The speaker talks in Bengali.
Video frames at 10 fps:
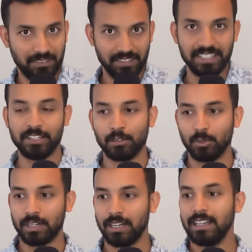সিনিয়র
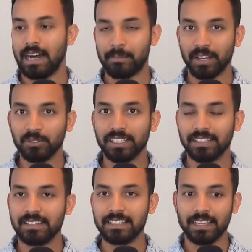লোকরা আমরা এখন
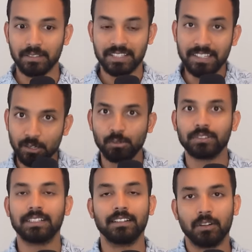দেখতেছি যে সিনিয়র
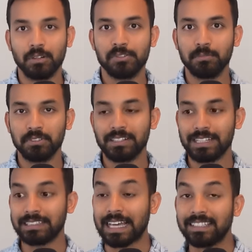লোকদেরকে করা হয়েছে
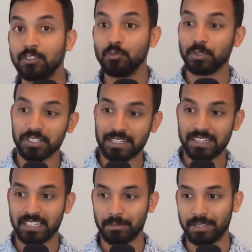উপদেষ্টা তাদের উপদেষ্টা
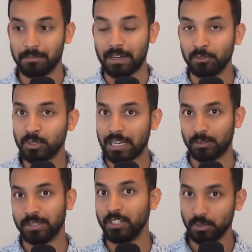হিসেবে মাহফুজ
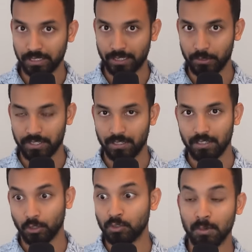আলমকে নিয়োগ দেওয়া হয়েছে
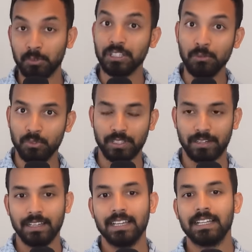ডক্টর মোহাম্মদ ইউনুসের
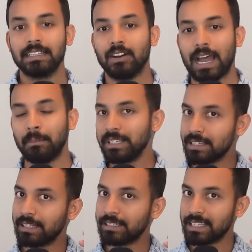আমি
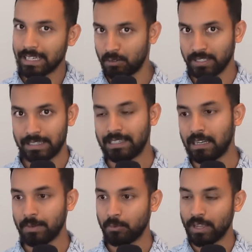যেটা যে কারণে
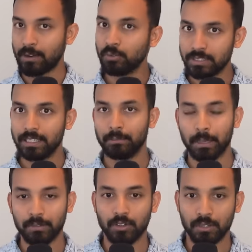চাইছিলাম এবং এখন
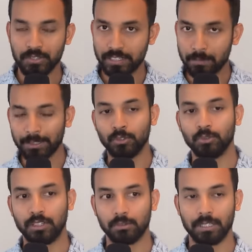যেভাবে করা হয়েছে এটার
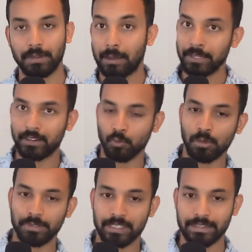পার্থক্যটা কোথায় বা আমি কেন
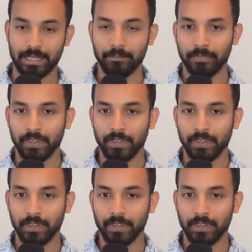ওভাবে চাইছিলাম